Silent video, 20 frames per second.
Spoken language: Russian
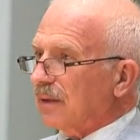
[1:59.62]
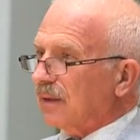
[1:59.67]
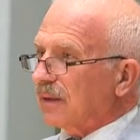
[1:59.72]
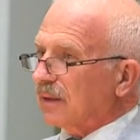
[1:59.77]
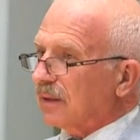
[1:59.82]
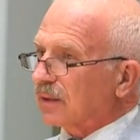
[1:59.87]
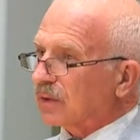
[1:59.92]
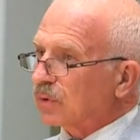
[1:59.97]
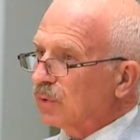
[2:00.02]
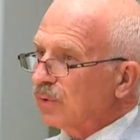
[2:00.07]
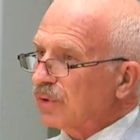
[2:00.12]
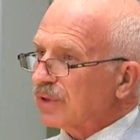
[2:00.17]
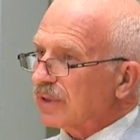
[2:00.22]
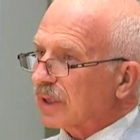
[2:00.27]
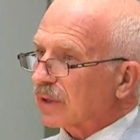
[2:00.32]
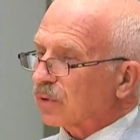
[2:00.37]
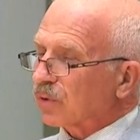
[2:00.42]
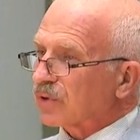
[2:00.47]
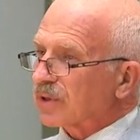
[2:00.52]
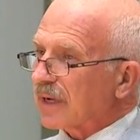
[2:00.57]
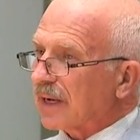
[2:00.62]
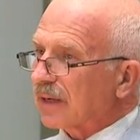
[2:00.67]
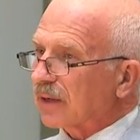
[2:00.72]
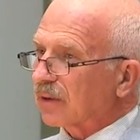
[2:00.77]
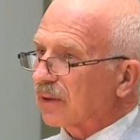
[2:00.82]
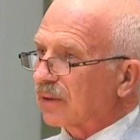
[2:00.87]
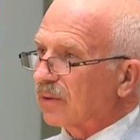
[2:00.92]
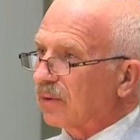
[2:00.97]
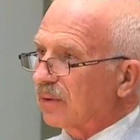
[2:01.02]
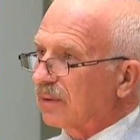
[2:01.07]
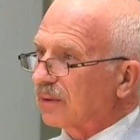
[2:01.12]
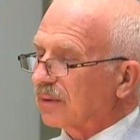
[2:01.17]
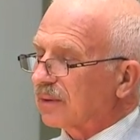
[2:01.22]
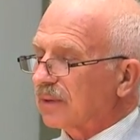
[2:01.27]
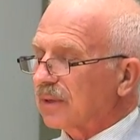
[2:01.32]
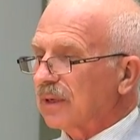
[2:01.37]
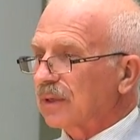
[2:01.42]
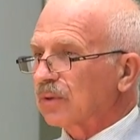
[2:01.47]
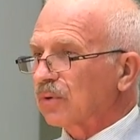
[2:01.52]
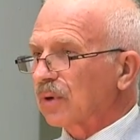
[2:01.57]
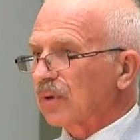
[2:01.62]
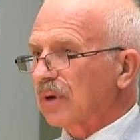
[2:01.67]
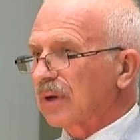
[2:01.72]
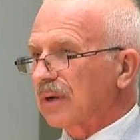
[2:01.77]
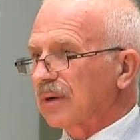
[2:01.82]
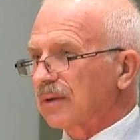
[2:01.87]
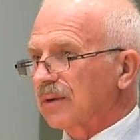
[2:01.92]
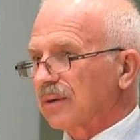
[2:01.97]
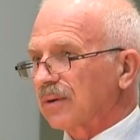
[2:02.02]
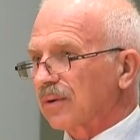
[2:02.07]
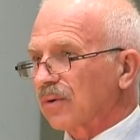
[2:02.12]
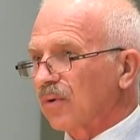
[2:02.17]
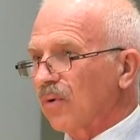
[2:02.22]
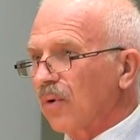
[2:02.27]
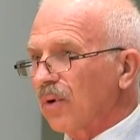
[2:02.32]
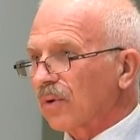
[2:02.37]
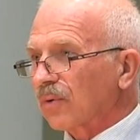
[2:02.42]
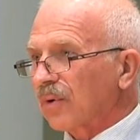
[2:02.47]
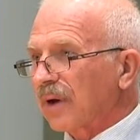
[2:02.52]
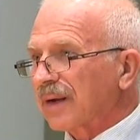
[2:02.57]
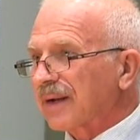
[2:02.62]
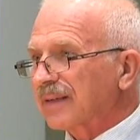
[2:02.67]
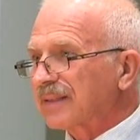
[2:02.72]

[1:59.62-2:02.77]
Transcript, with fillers: и тучи окружали эту гору, она